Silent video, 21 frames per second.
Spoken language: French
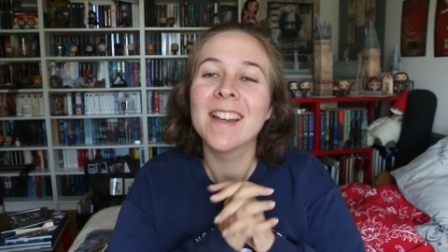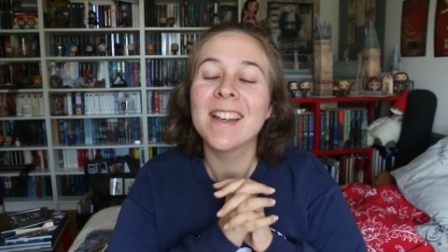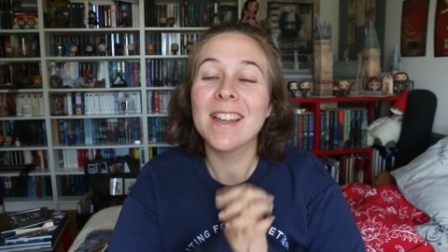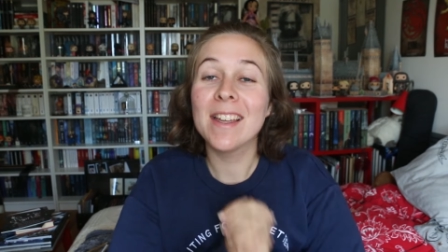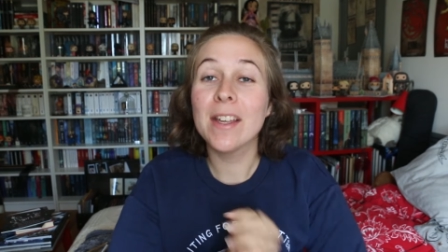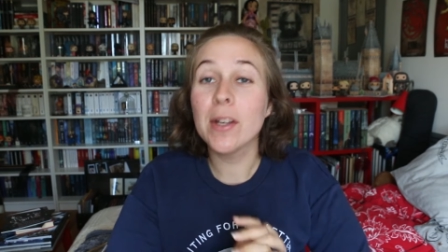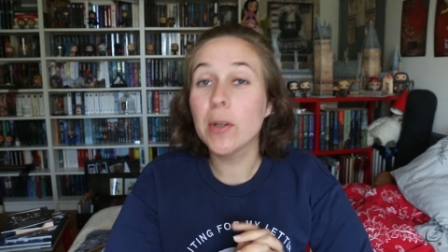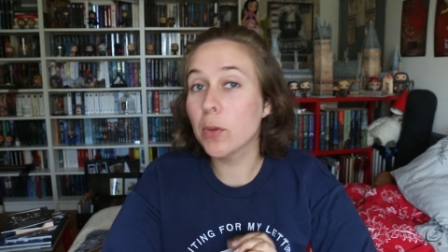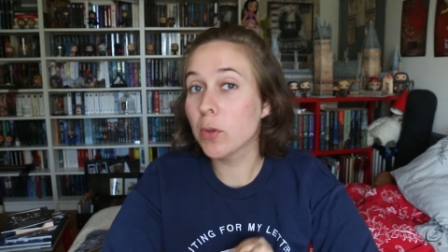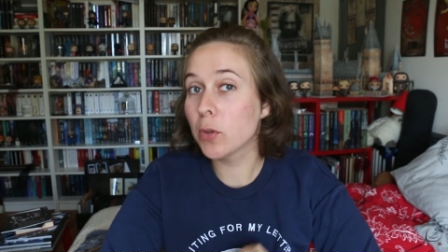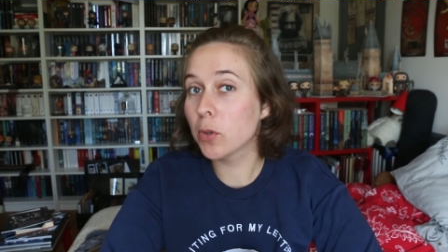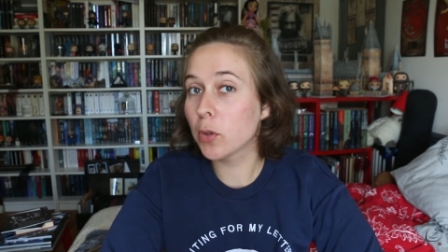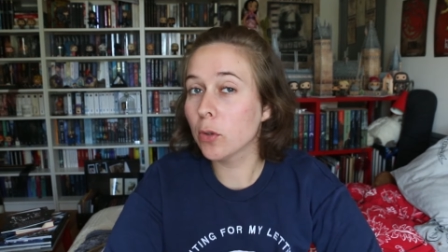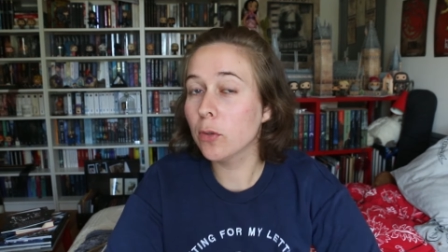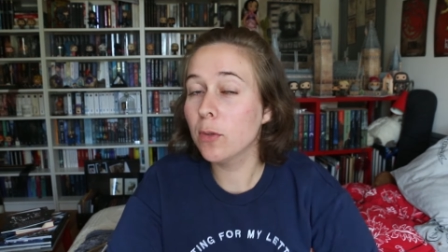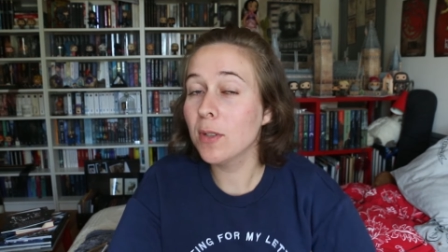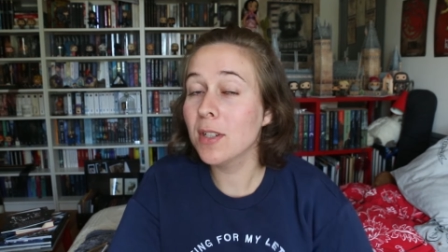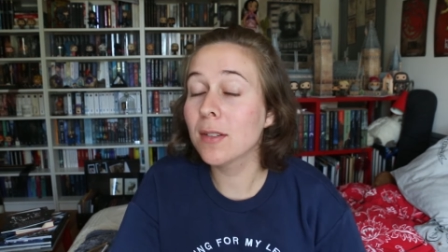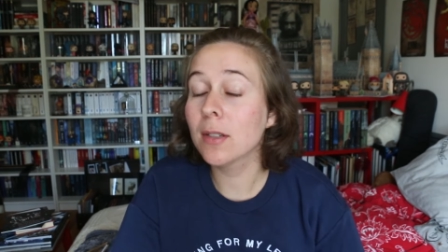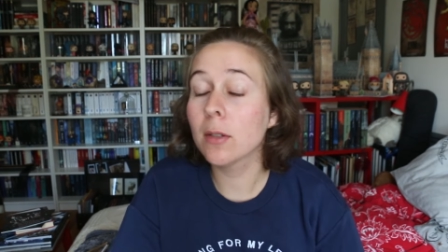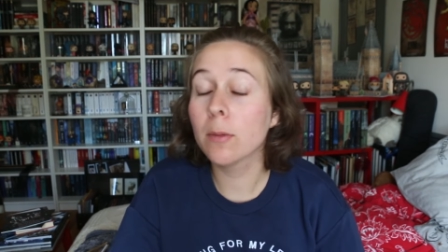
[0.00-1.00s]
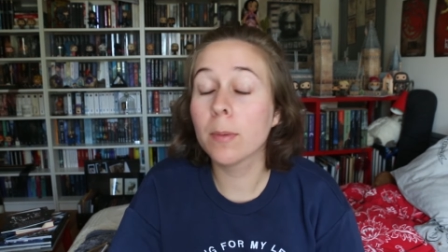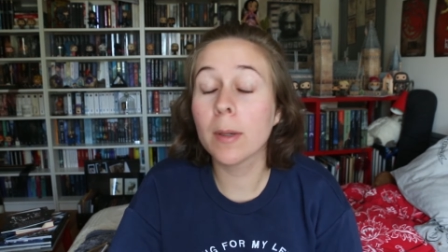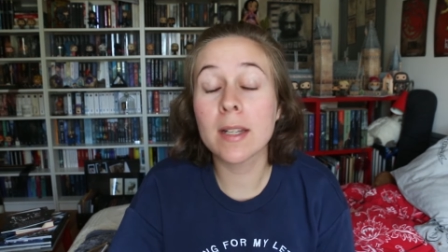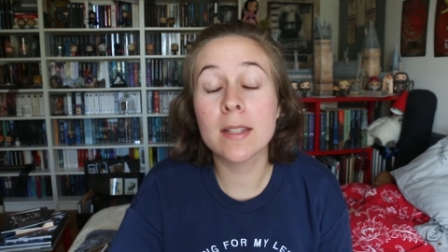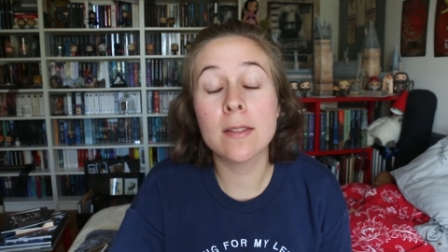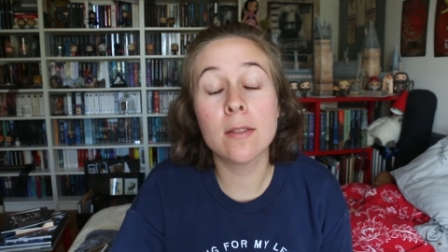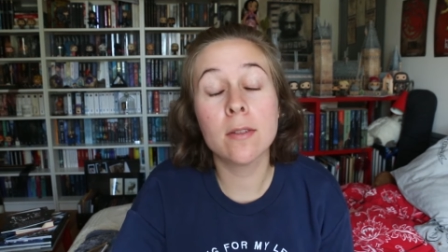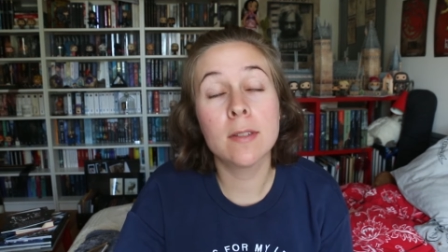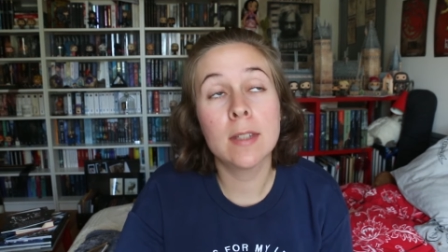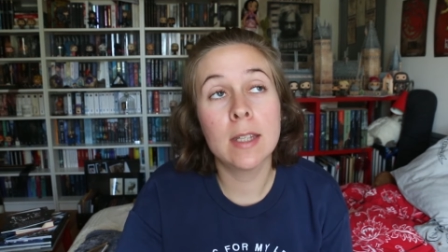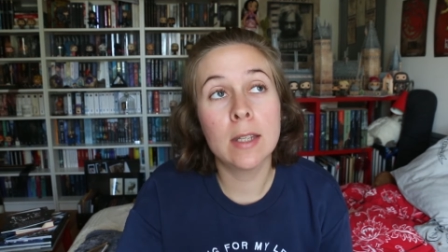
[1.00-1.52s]
Et aujourd'hui je vais vous
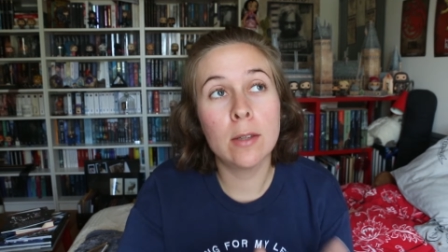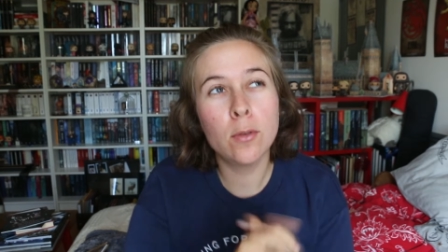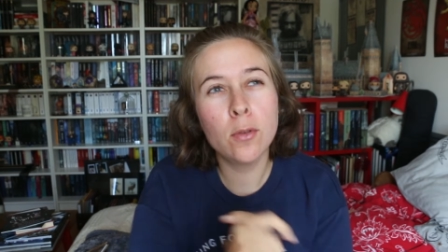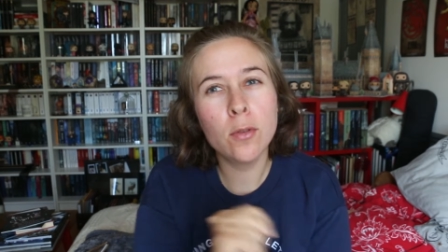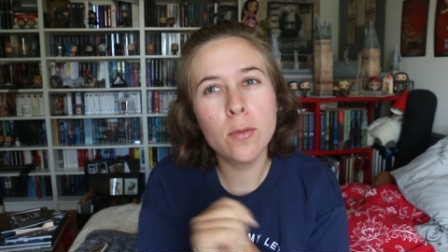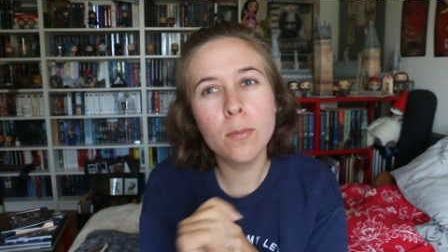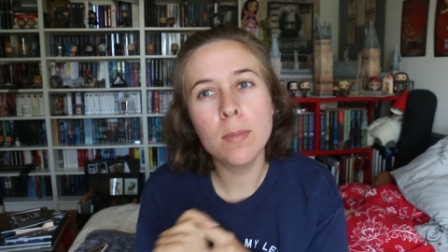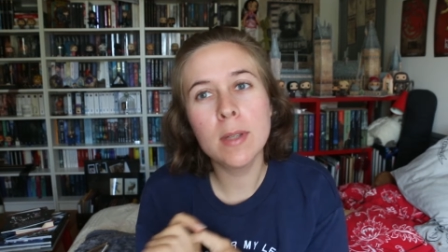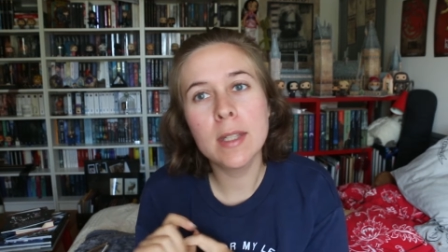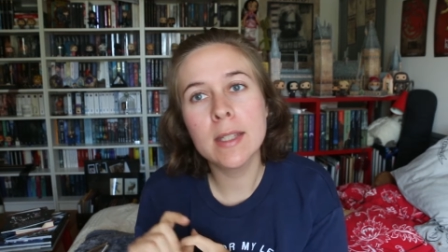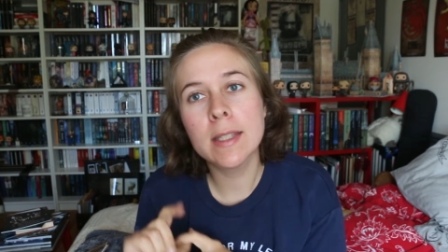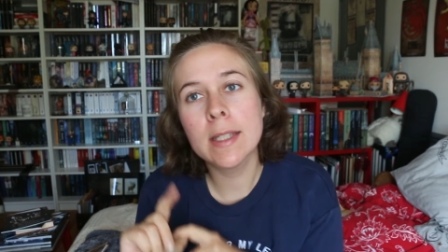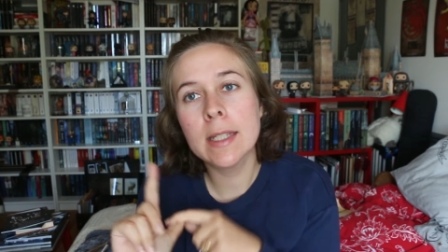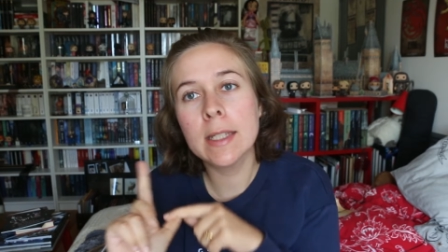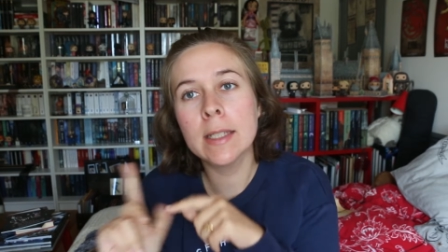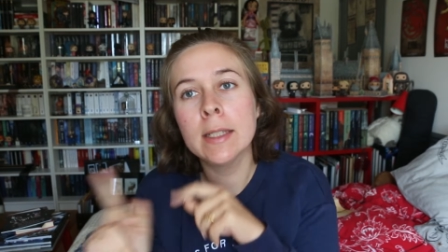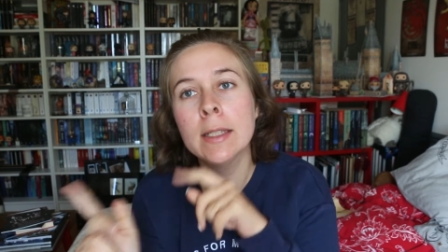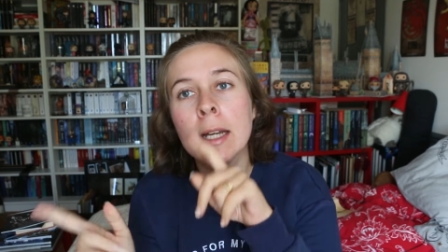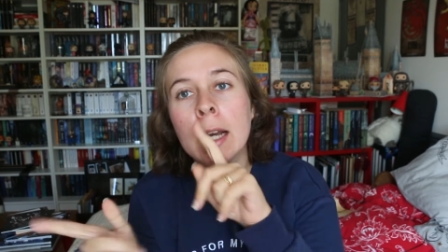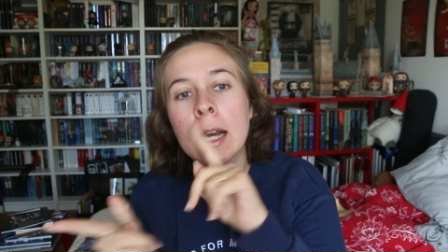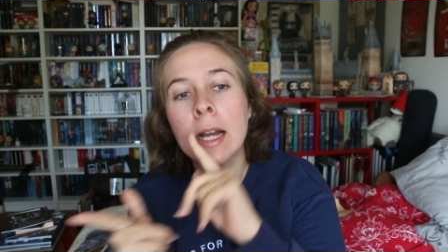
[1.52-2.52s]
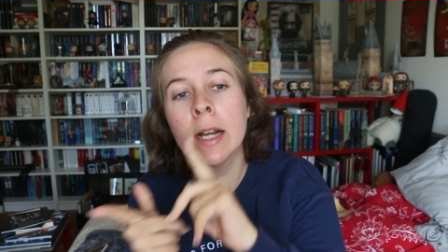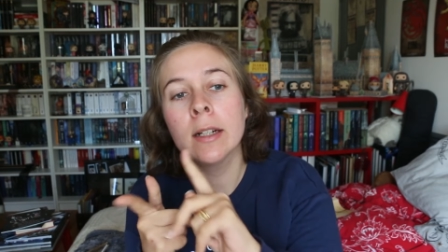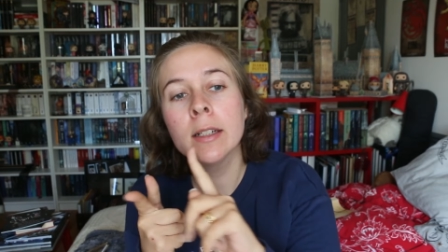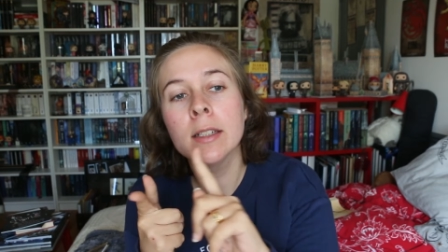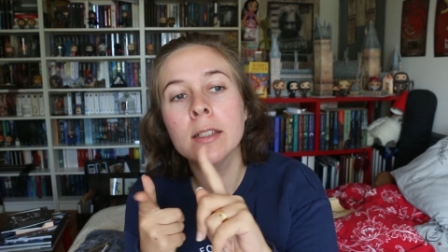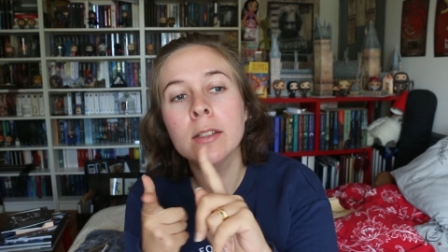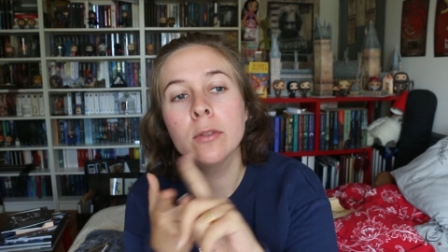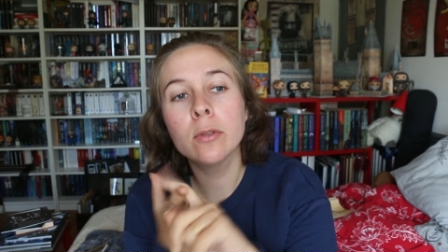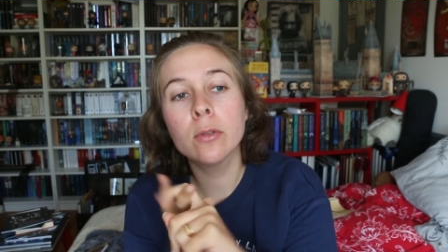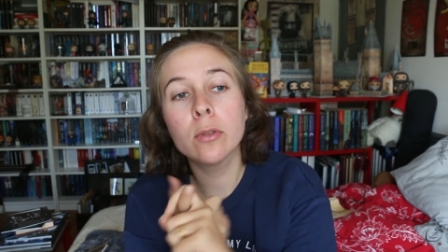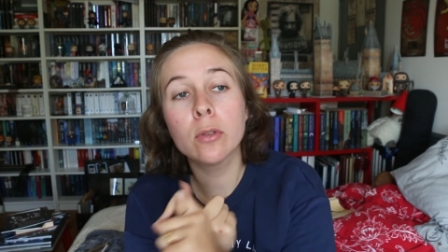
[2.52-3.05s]
présenter une BD, un
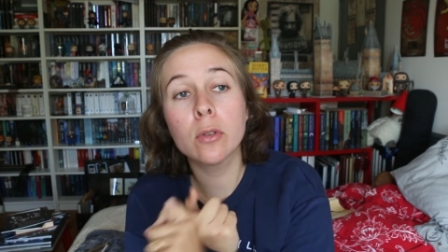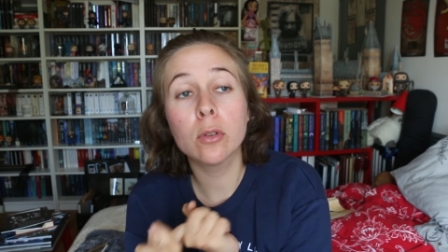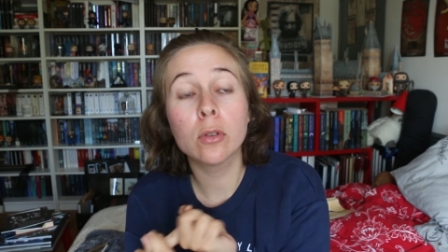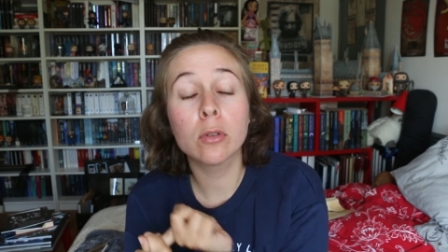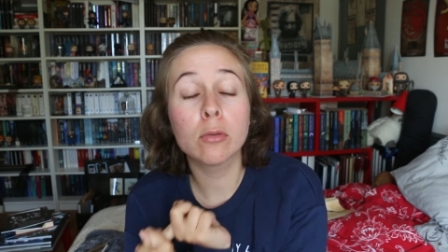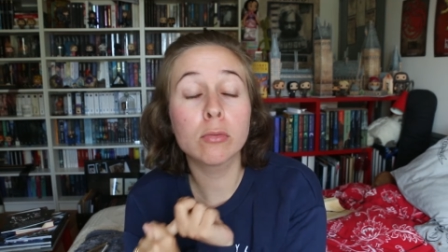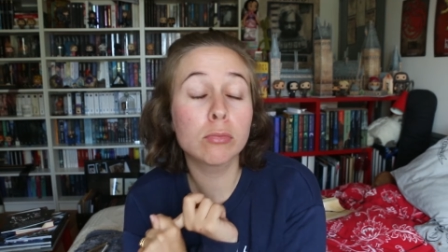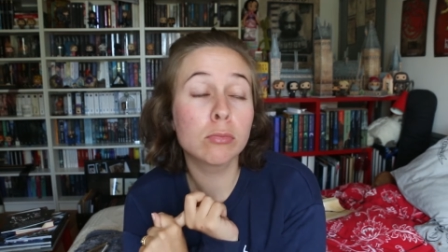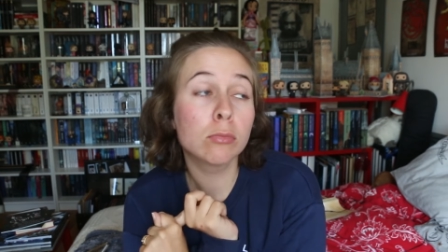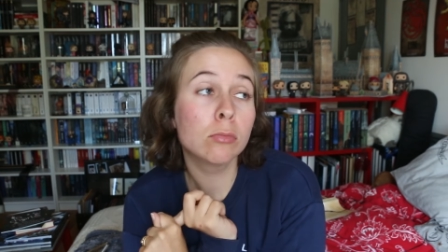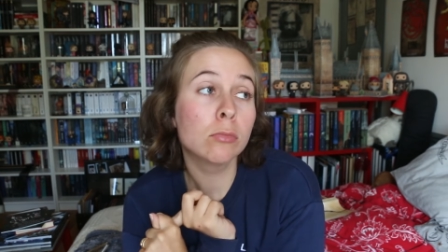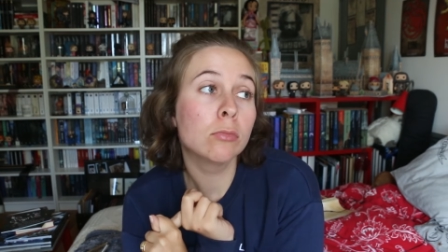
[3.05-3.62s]
livre...